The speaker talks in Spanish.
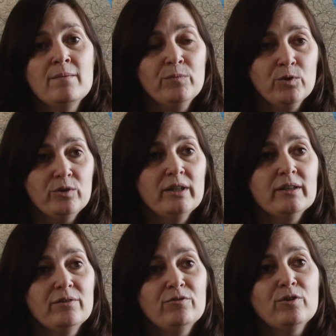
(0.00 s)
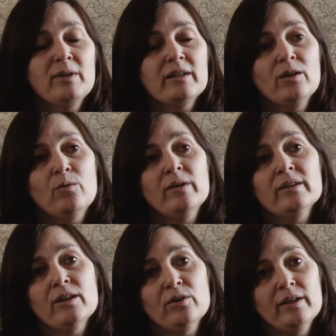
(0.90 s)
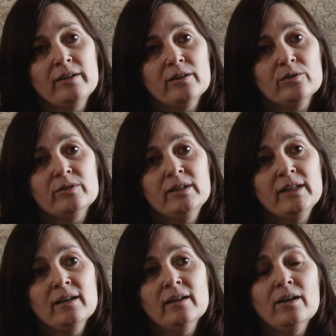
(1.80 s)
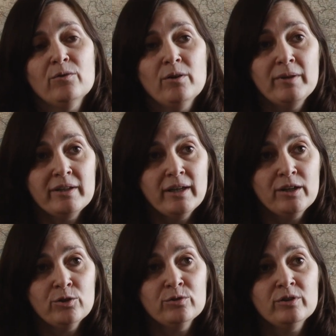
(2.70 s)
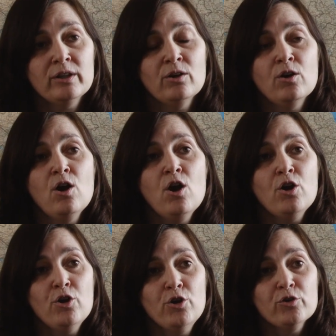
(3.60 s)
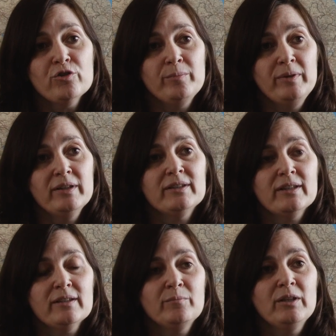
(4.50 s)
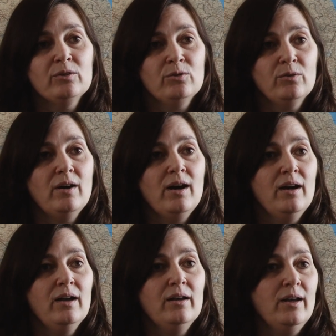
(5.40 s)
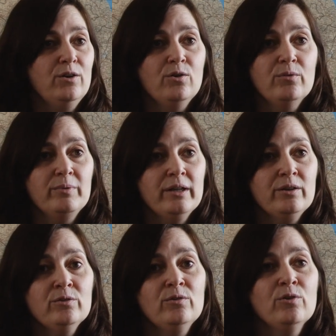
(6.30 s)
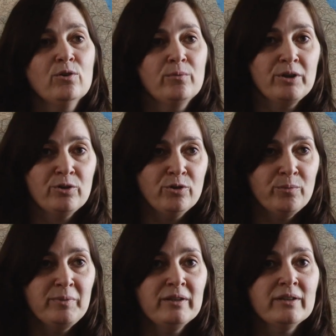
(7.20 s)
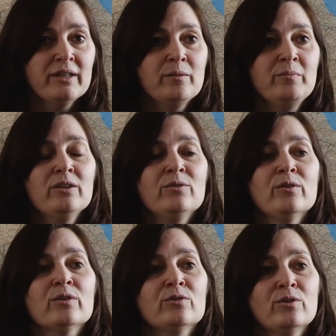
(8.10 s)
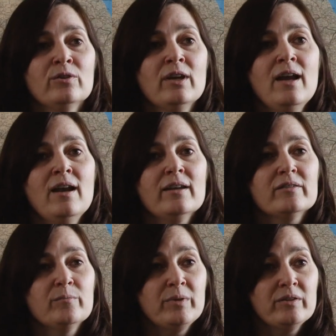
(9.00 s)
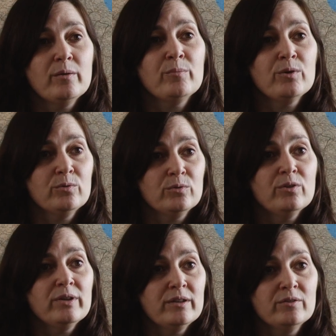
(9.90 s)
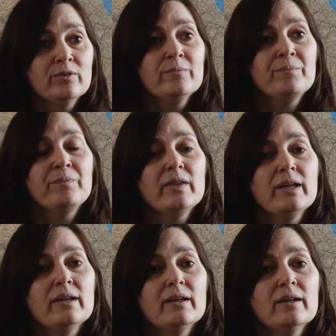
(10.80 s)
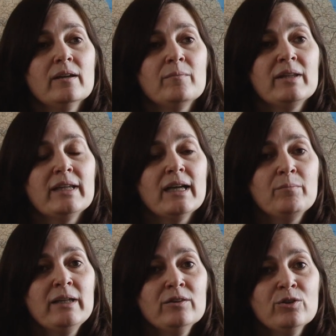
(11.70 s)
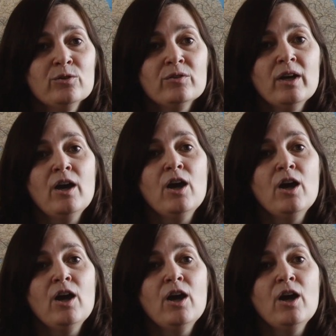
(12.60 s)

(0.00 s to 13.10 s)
no tiene esta enfermedad en cuenta, no la diagnostica, al no haber diagnóstico no se pide el tratamiento a, los gobiernos, los gobiernos no piden tratamiento a lo que son las empresas productoras de medicamentos,